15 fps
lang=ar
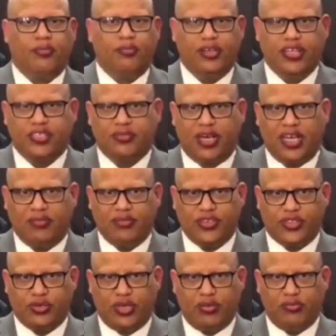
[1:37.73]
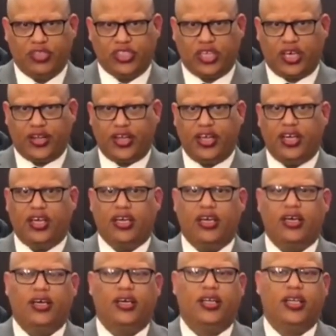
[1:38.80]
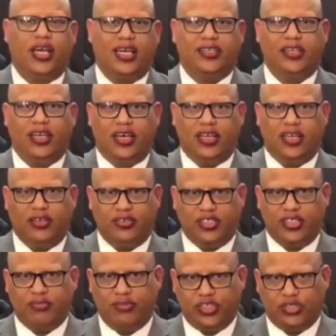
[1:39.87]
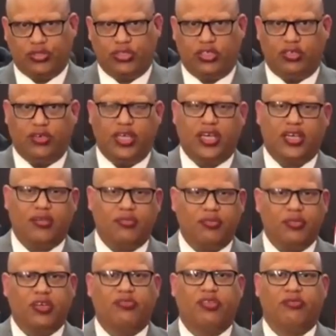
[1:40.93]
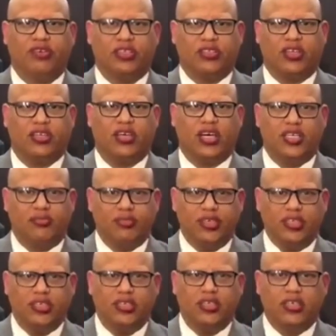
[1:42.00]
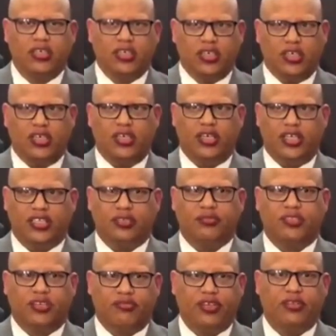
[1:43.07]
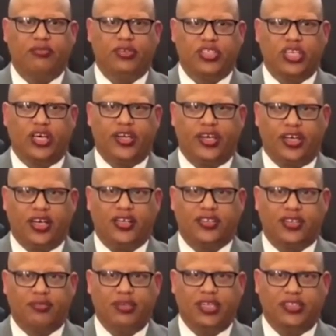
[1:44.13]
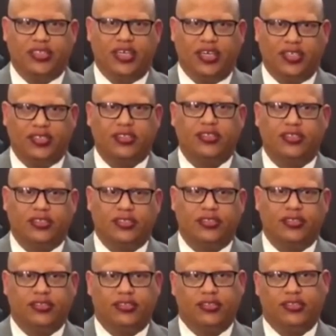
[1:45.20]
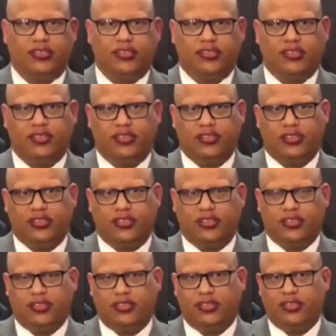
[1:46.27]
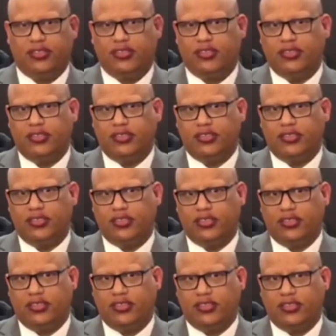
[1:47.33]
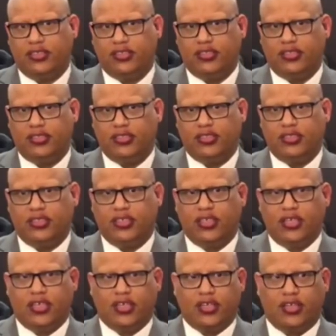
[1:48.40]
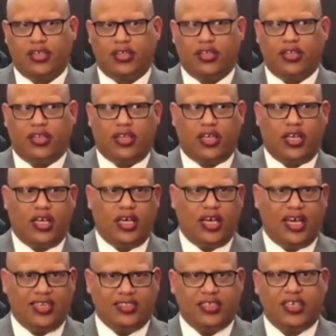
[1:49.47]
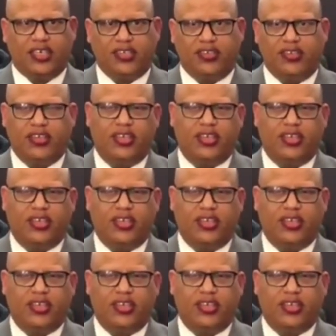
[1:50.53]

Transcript: بالنسبة على مستوى المشاريع آه، لحد الآن لا يوجد مشروع ولكن ممكن في الفترة القادمة آه، يتم تنفيذ مشاريع خاصة بالاتحاد هل وجدت يعني أرضية خاصة لإقامة هذه المشاريع في العراق؟ آه، أعتقد